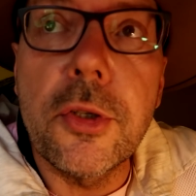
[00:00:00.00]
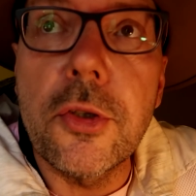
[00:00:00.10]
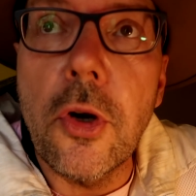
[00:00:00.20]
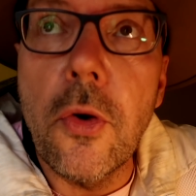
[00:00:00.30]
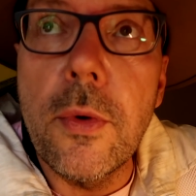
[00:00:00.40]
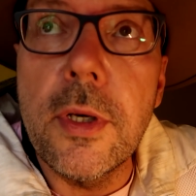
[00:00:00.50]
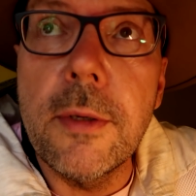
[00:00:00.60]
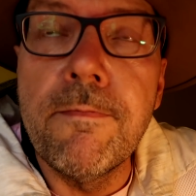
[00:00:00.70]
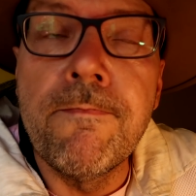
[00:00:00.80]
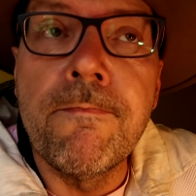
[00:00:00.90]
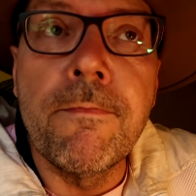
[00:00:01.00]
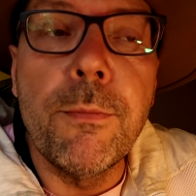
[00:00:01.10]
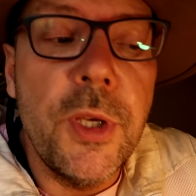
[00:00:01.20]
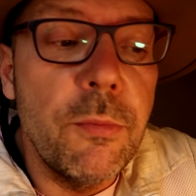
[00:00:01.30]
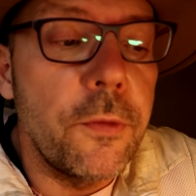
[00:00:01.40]
pszczoły
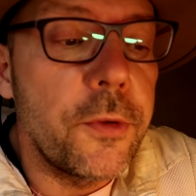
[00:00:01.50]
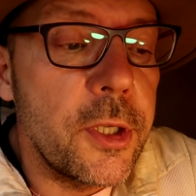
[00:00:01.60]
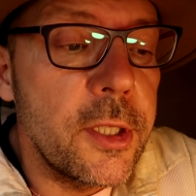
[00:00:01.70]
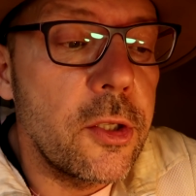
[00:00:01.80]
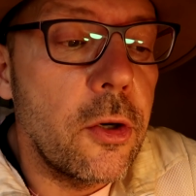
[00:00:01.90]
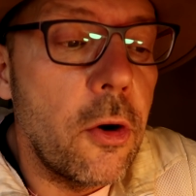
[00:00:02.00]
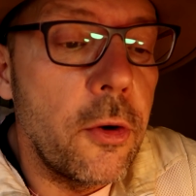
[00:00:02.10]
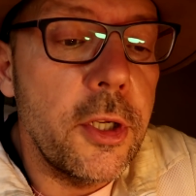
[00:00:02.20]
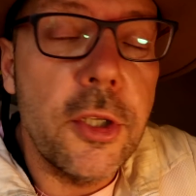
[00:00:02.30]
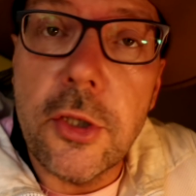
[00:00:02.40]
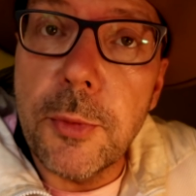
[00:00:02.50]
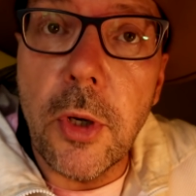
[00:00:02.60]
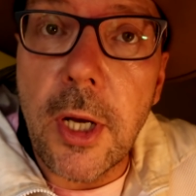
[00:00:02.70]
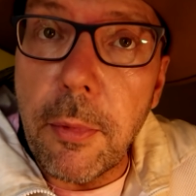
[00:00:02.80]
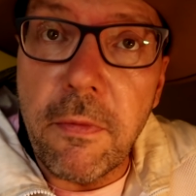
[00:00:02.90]
mimo wszystko one się coś
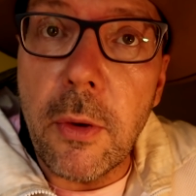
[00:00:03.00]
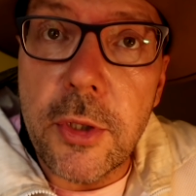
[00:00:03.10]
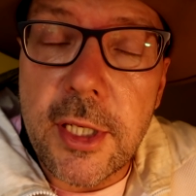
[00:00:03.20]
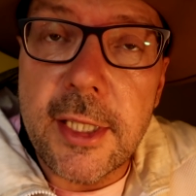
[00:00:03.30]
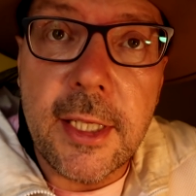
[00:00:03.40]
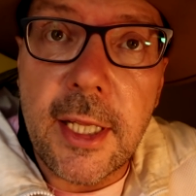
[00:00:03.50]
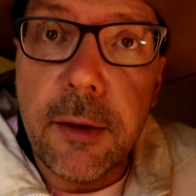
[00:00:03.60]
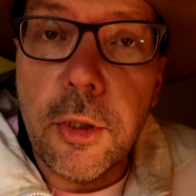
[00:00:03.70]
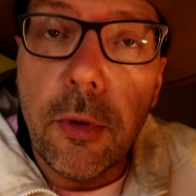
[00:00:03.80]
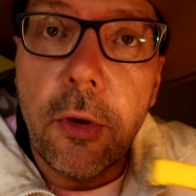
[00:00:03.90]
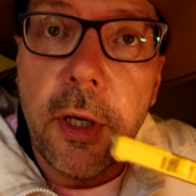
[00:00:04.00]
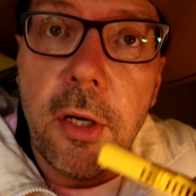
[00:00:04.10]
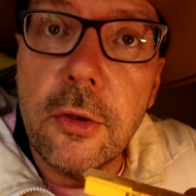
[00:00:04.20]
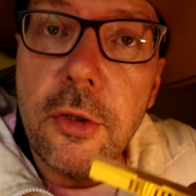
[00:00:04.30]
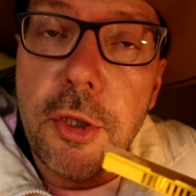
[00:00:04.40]
pokapowały, że jest nie tak, no bo
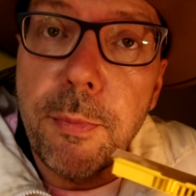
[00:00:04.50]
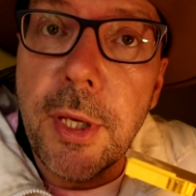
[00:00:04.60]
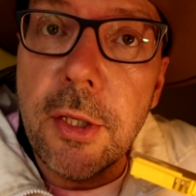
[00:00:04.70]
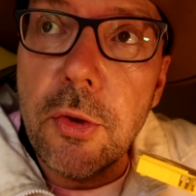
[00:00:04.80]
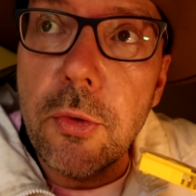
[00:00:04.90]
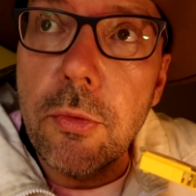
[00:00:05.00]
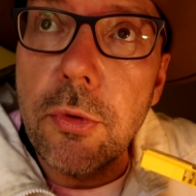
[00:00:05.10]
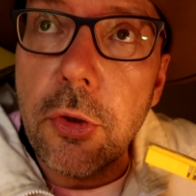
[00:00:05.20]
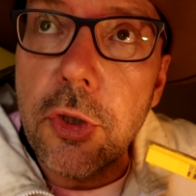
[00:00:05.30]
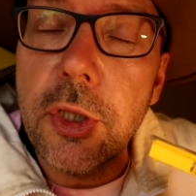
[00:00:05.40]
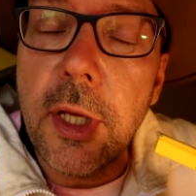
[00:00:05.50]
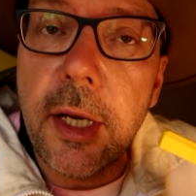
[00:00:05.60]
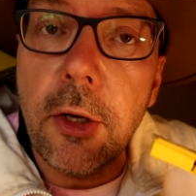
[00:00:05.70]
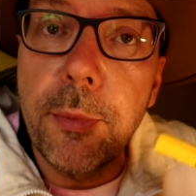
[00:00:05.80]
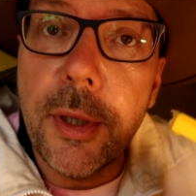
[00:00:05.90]
ona od 5, od
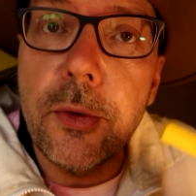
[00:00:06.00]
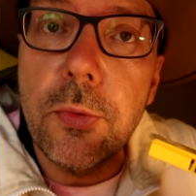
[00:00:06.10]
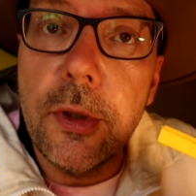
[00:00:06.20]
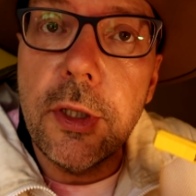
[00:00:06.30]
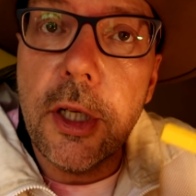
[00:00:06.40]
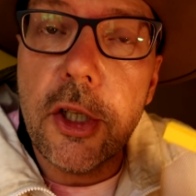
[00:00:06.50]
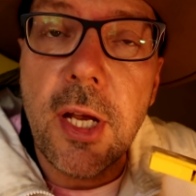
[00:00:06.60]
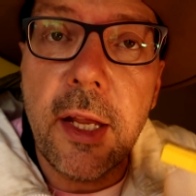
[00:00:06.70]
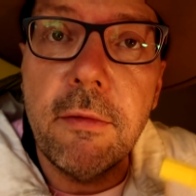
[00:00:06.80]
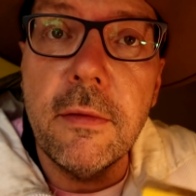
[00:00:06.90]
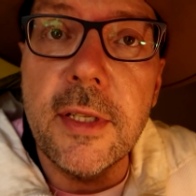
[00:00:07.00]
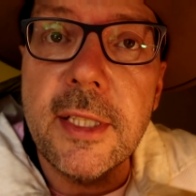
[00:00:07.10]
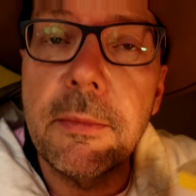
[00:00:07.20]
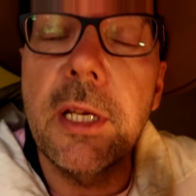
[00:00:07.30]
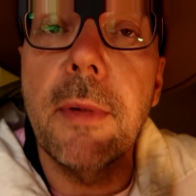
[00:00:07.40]
4, od 5 dni nie czerwi,
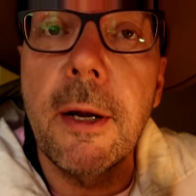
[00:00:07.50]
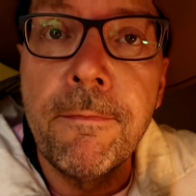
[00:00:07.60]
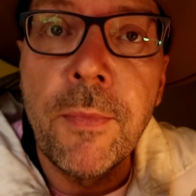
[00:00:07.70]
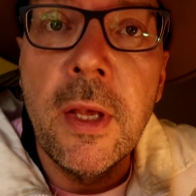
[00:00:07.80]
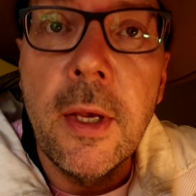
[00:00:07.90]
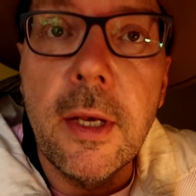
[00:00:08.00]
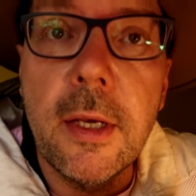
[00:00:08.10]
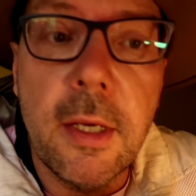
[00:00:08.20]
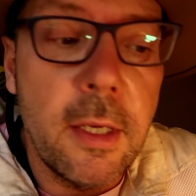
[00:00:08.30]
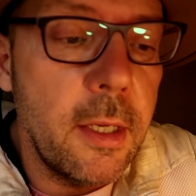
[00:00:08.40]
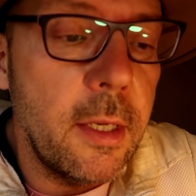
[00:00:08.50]
więc tam nie ma... Yy,